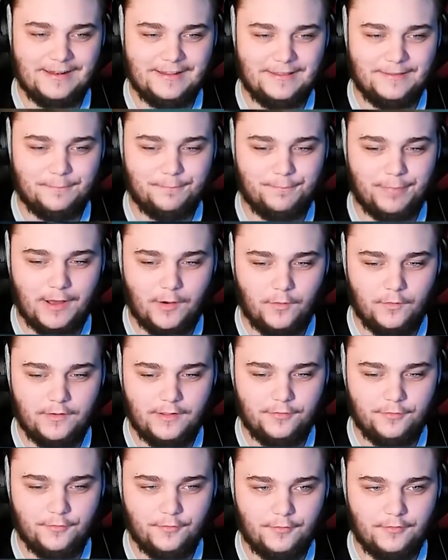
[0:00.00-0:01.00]
nicht bauen,
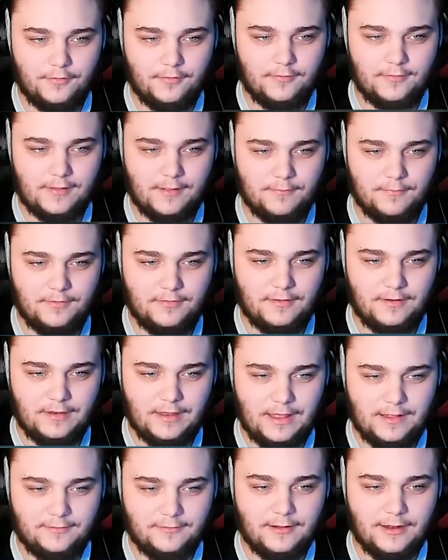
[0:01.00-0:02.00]
also ist es halt ein bisschen
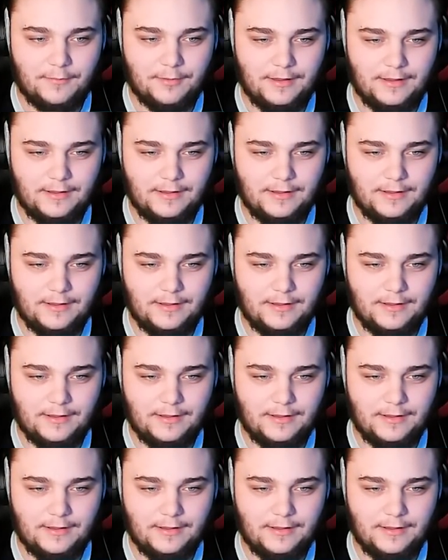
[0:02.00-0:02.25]
Nachteil, aber